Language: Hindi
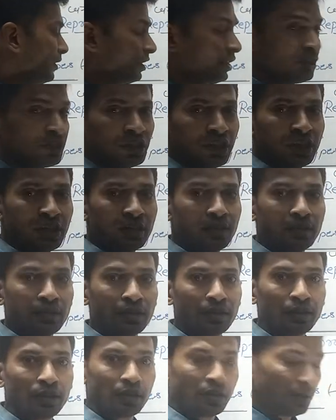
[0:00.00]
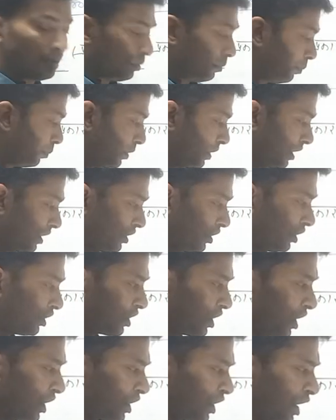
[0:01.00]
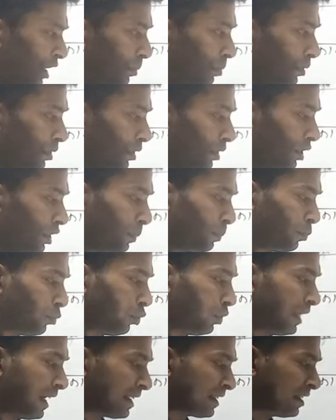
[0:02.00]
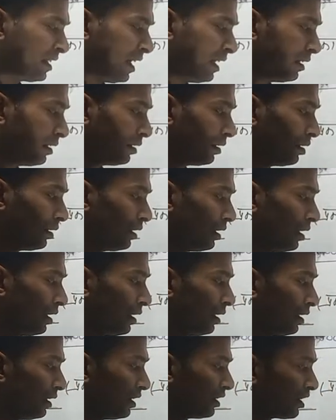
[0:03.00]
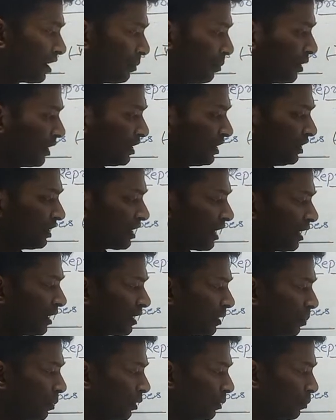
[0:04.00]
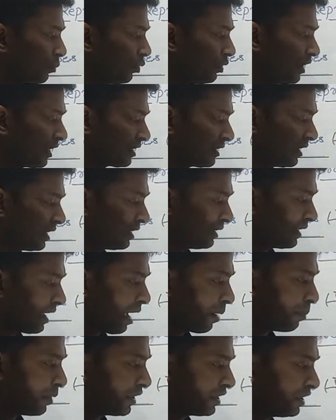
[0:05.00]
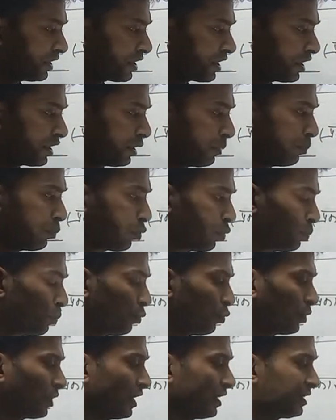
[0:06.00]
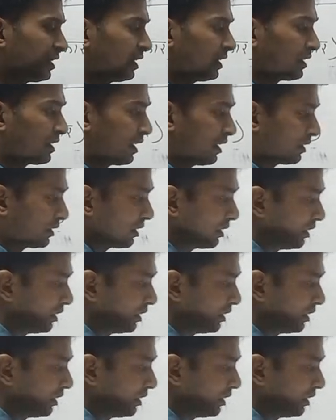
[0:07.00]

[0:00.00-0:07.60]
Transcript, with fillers: इसे वेजिटेटिव रिप्रोडक्शन इसे वेजिटेटिव रिप्रोडक्शन या वेजिटेटिव प्रोपोगेशन कहते